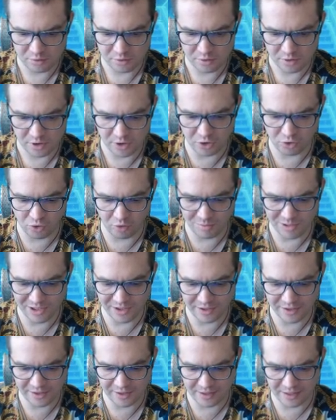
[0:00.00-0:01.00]
И
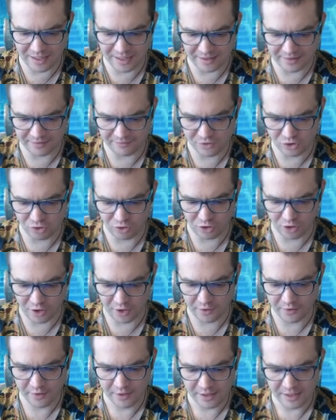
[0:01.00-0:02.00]
гоблина-гиганта
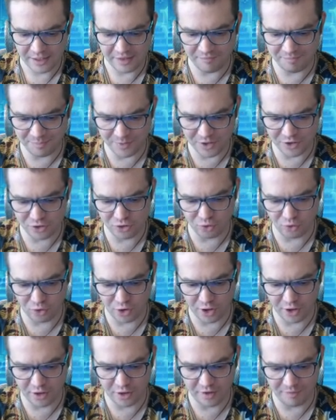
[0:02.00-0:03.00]
все-таки. И
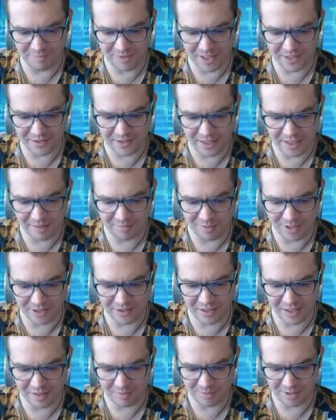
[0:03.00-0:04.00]
пиндюли и погнали,
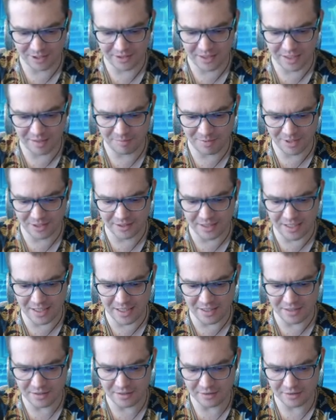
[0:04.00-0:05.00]
погнали, погнали,
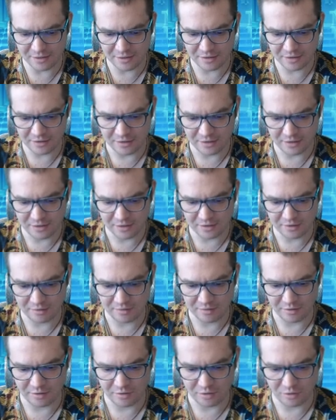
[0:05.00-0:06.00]
погнали.
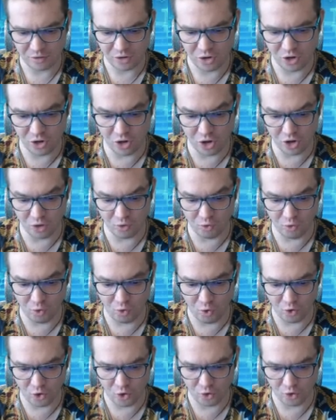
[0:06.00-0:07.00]
И
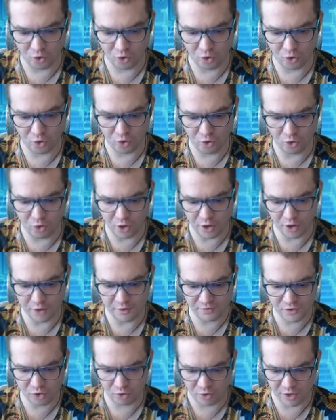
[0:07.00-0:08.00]
ой-ой-ой-ой, и
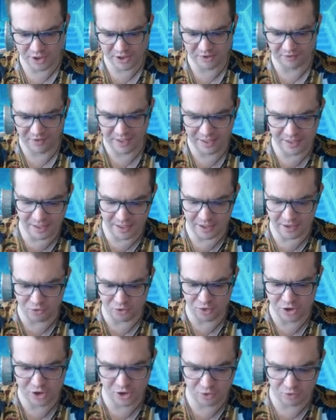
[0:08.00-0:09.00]
все растворили.
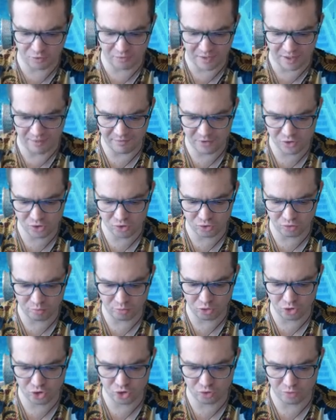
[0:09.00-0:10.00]
Он скинул варварскую
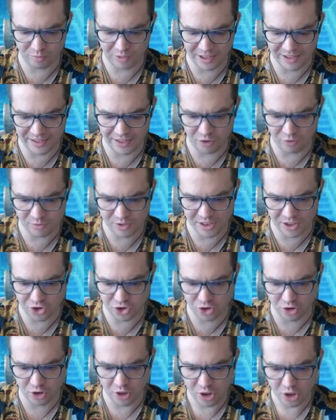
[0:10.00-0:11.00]
бочку, мы отдаем,
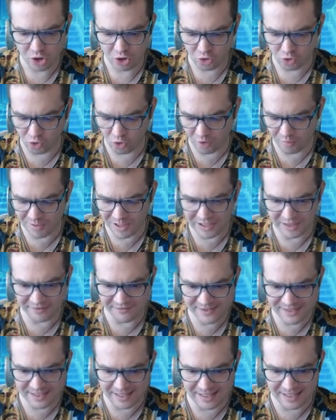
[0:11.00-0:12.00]
значит, гоблинов
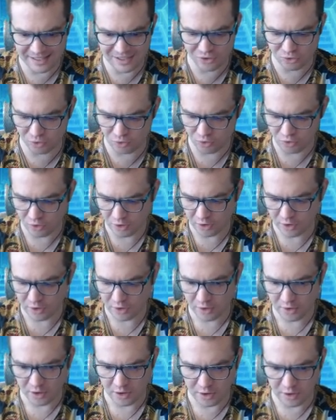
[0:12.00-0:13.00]
сразу.
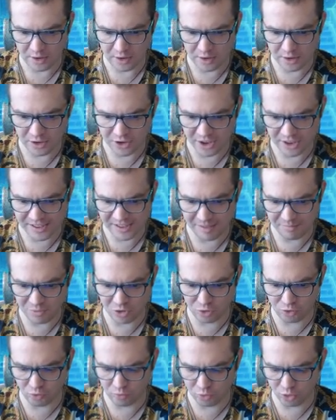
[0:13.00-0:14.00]
Э, сейчас
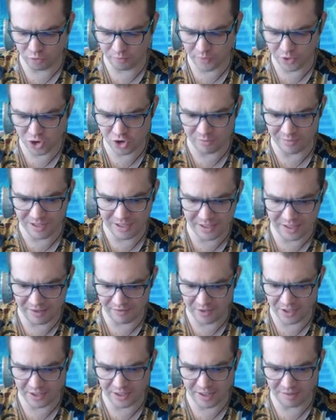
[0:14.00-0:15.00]
обилку буду прожимать,
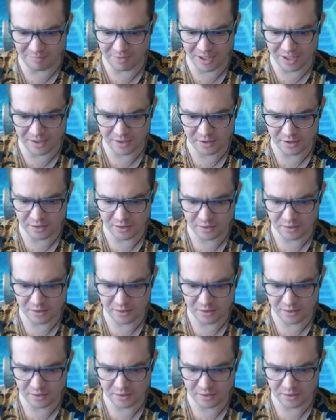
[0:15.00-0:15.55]
наверное, опять.